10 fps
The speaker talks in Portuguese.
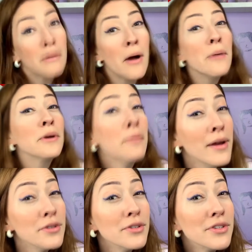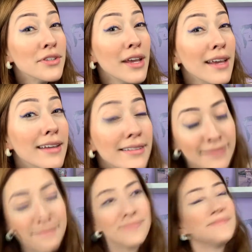Qual que eu mais gostei?
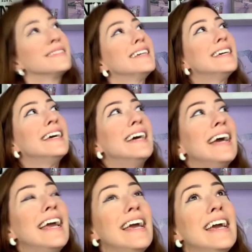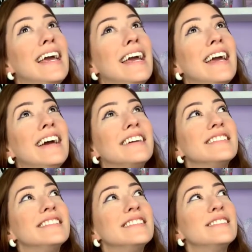É...
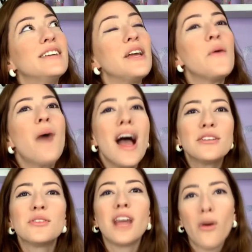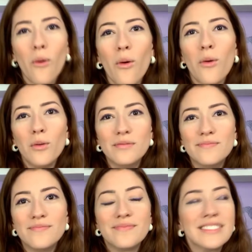Eu acho que é Coco.
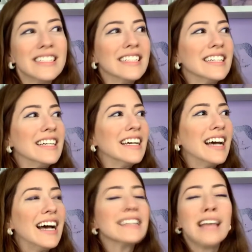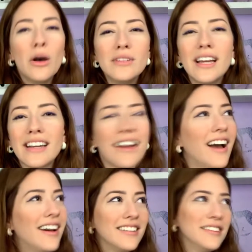A tal... Na...
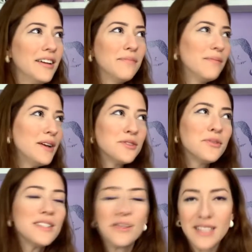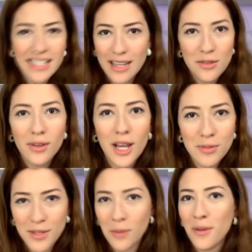Cara, é, as duas são
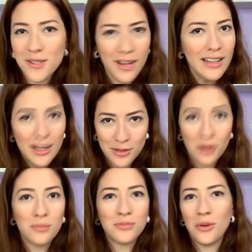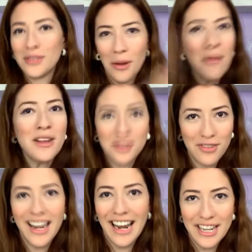sensacionais, porque são personalidades totalmente
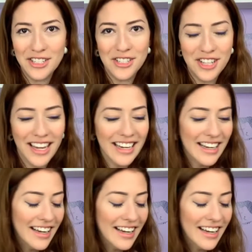diferentes, né?